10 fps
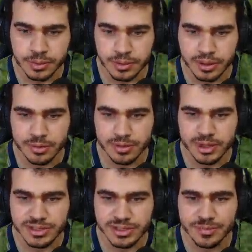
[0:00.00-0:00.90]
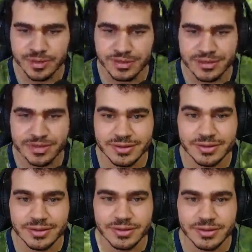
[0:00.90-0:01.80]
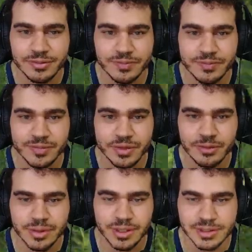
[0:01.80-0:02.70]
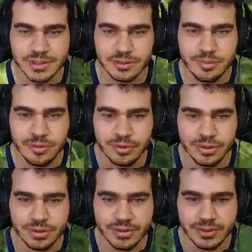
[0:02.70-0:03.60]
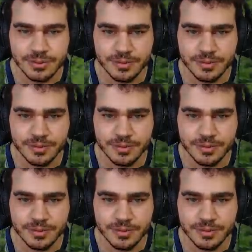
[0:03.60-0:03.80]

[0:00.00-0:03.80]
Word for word: Ah, bate na pedra. Beleza, não tem importância.